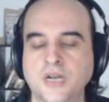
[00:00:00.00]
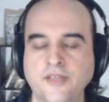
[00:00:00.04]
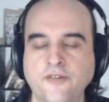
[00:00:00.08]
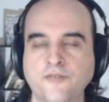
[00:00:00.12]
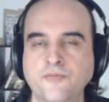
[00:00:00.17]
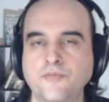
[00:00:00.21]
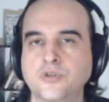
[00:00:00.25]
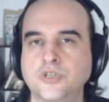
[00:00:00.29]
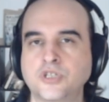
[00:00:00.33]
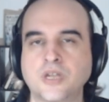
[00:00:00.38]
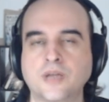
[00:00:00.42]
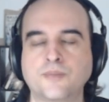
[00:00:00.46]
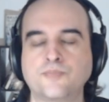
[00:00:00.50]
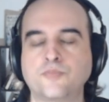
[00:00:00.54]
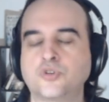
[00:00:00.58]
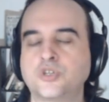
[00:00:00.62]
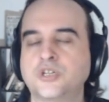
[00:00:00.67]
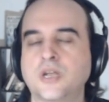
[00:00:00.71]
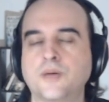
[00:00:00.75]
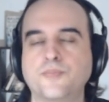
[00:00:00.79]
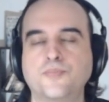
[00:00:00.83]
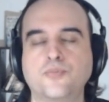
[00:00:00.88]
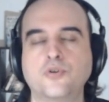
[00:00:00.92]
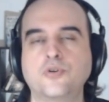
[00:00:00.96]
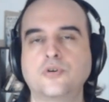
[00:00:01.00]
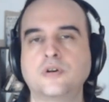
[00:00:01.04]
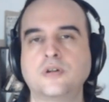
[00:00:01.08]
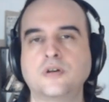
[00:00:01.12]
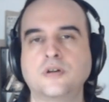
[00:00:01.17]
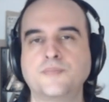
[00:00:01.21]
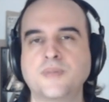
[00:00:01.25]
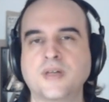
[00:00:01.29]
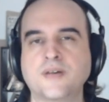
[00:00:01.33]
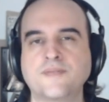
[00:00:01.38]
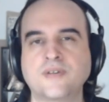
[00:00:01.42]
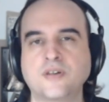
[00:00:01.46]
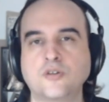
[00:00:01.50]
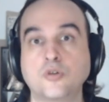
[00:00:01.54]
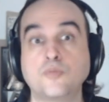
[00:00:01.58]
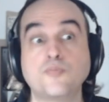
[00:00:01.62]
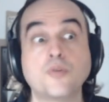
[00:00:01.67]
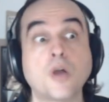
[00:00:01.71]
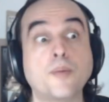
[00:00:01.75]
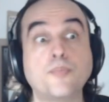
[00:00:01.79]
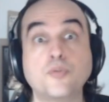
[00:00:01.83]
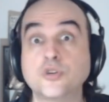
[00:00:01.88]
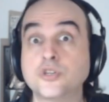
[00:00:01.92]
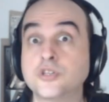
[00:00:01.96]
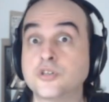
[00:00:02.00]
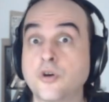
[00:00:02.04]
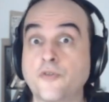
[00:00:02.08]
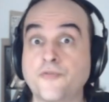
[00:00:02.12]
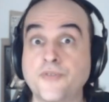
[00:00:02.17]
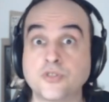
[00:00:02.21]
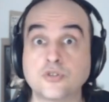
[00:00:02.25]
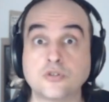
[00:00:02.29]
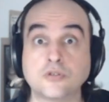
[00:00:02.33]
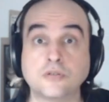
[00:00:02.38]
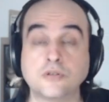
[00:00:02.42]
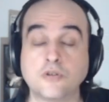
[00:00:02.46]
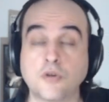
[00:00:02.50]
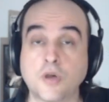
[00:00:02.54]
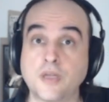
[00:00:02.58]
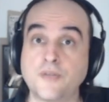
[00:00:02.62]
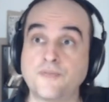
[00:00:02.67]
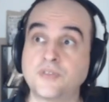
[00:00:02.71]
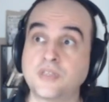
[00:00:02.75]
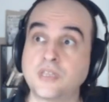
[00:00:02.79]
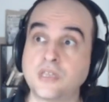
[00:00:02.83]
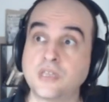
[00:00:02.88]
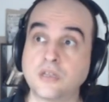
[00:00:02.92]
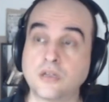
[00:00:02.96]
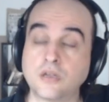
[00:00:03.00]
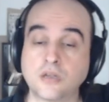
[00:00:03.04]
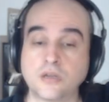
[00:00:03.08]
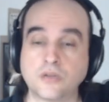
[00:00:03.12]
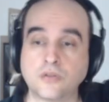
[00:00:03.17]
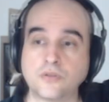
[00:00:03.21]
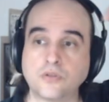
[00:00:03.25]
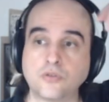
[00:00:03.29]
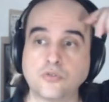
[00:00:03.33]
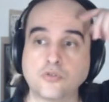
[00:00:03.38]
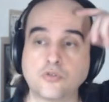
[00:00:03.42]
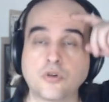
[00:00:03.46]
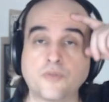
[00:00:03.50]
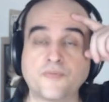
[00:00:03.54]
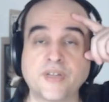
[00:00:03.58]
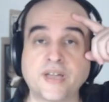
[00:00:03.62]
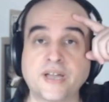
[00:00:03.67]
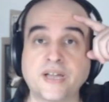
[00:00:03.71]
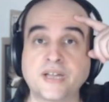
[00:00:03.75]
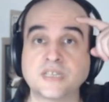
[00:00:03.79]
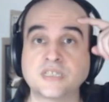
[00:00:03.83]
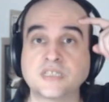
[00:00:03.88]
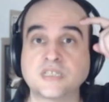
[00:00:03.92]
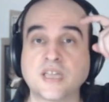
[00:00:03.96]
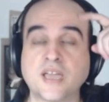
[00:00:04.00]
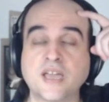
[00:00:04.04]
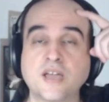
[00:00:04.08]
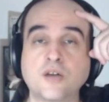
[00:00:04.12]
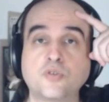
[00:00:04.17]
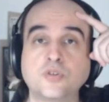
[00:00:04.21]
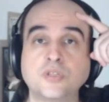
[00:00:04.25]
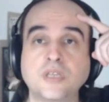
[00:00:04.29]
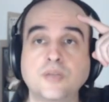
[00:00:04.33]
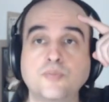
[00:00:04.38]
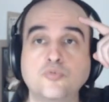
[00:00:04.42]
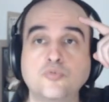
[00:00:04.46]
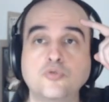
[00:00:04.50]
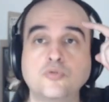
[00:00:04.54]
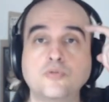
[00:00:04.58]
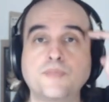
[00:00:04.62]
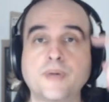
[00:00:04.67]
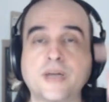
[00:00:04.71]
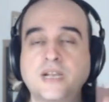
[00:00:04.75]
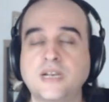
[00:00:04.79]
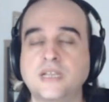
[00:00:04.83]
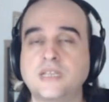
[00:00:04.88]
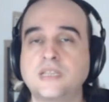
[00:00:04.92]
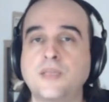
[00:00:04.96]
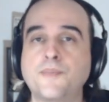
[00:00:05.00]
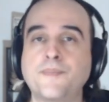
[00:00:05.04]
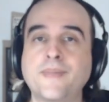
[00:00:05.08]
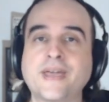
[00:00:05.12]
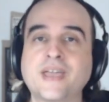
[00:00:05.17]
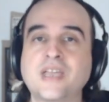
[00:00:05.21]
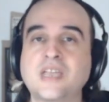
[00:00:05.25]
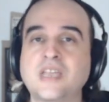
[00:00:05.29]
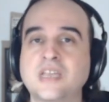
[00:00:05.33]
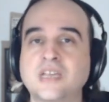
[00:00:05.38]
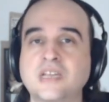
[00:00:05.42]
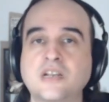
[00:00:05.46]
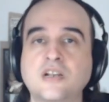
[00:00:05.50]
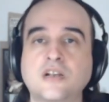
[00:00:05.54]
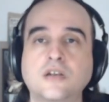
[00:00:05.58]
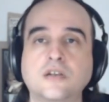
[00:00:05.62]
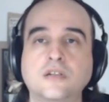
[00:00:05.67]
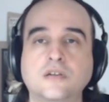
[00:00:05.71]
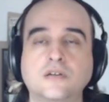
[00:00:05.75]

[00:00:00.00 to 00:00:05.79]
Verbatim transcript: lève mon chapeau, le merveilleux. Puis en plus, ils ont, fait une, ils ont invité euh, une conférencière au début, parler des maquettes.